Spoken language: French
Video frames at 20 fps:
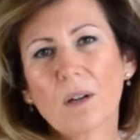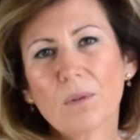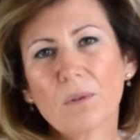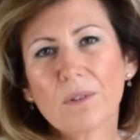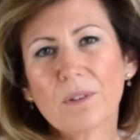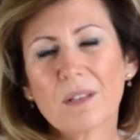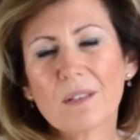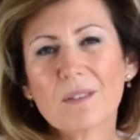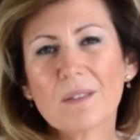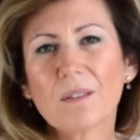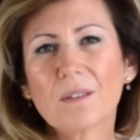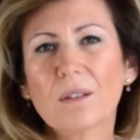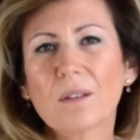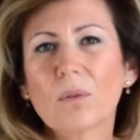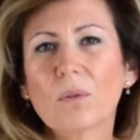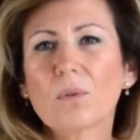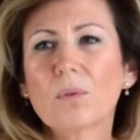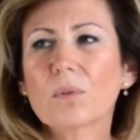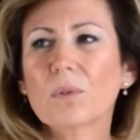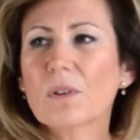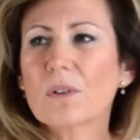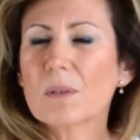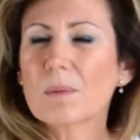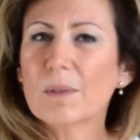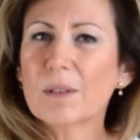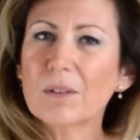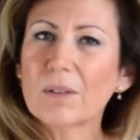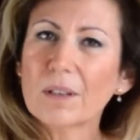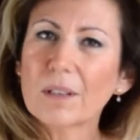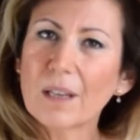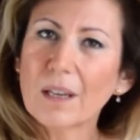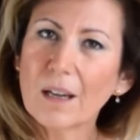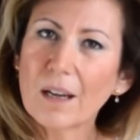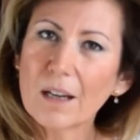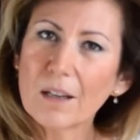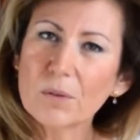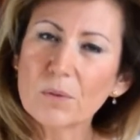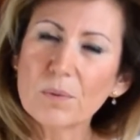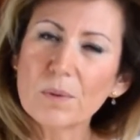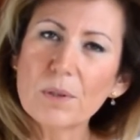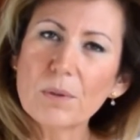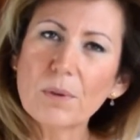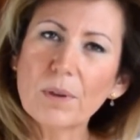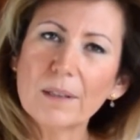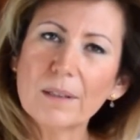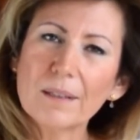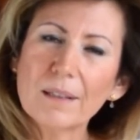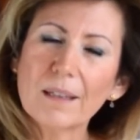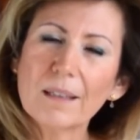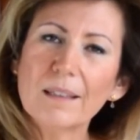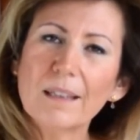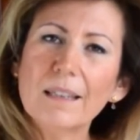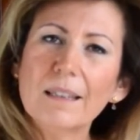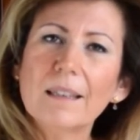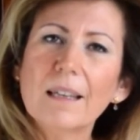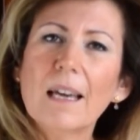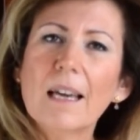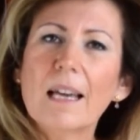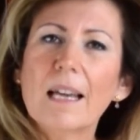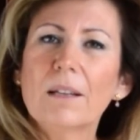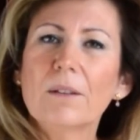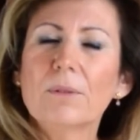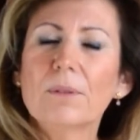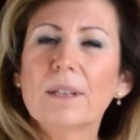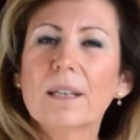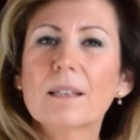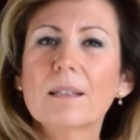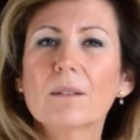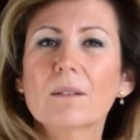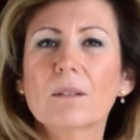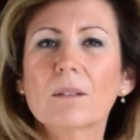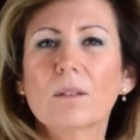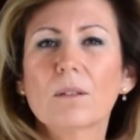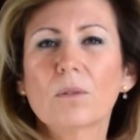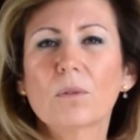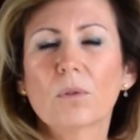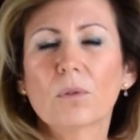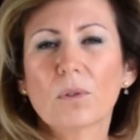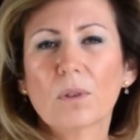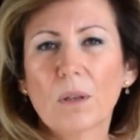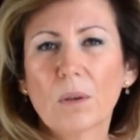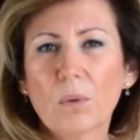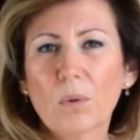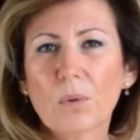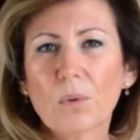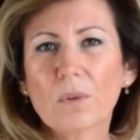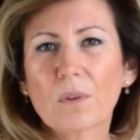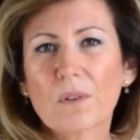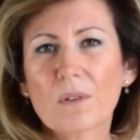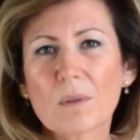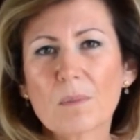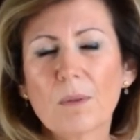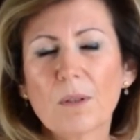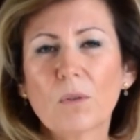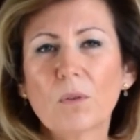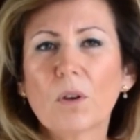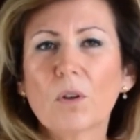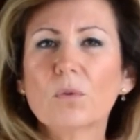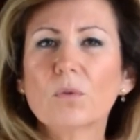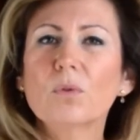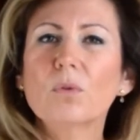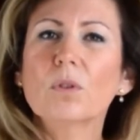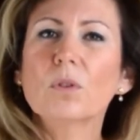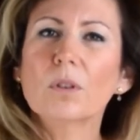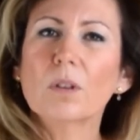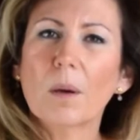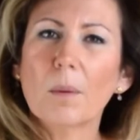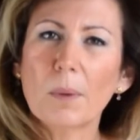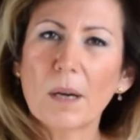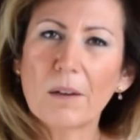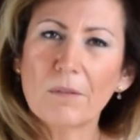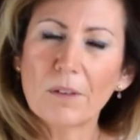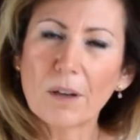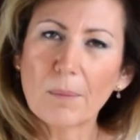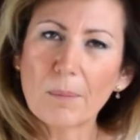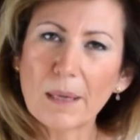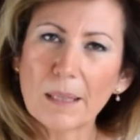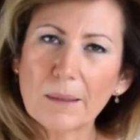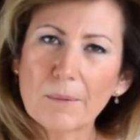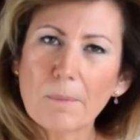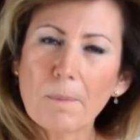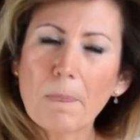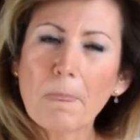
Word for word: le test des neurotransmetteurs qui est gratuit sur Internet, le test donc des neurotransmetteurs du docteur Braverman.